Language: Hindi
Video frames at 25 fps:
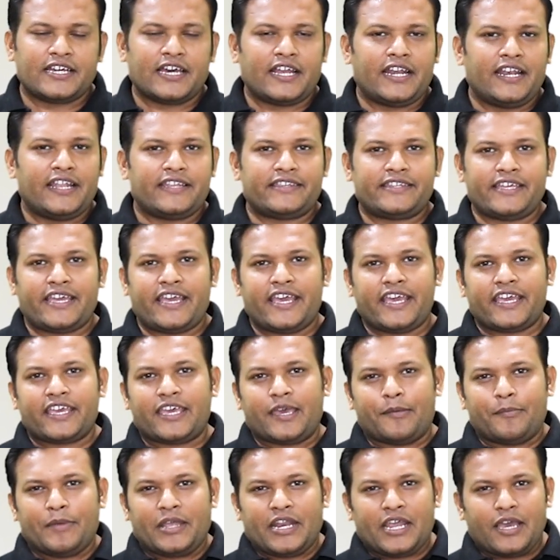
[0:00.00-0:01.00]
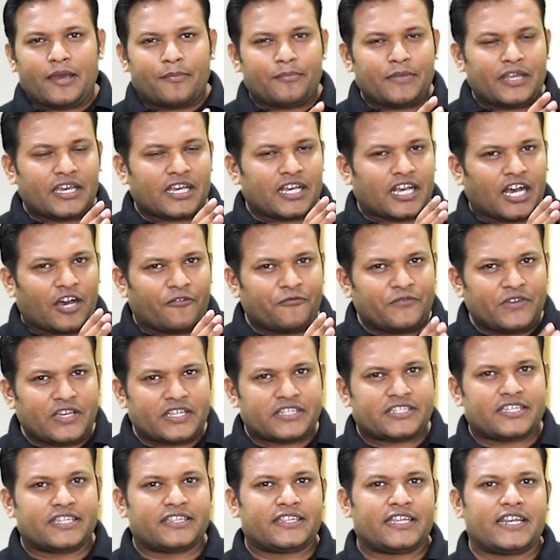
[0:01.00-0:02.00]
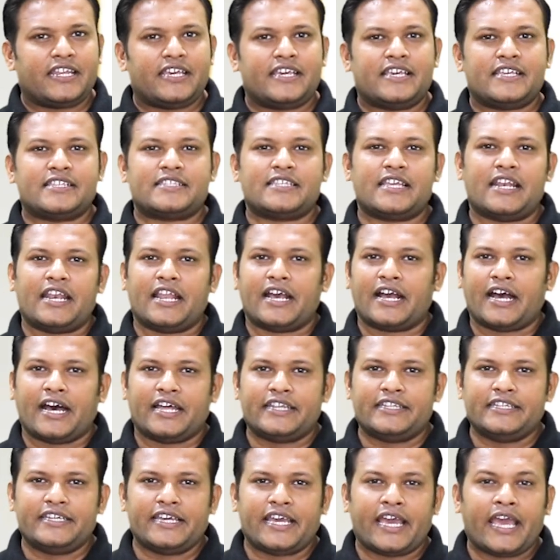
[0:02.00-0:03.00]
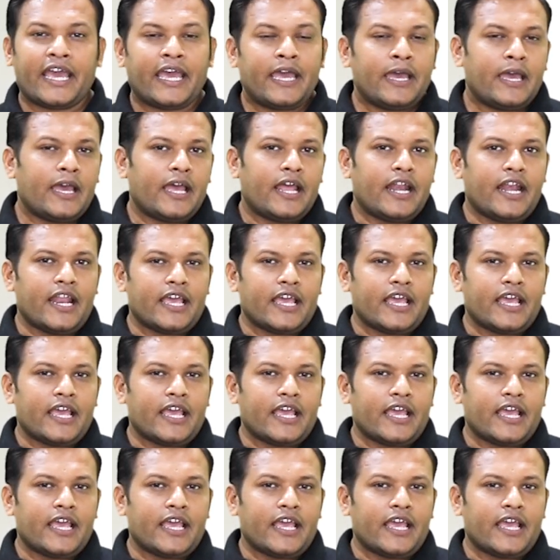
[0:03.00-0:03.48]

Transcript: कर लेते हैं कैमरे हमने काफ़ी अच्छे तरीके से लगा दिए हैं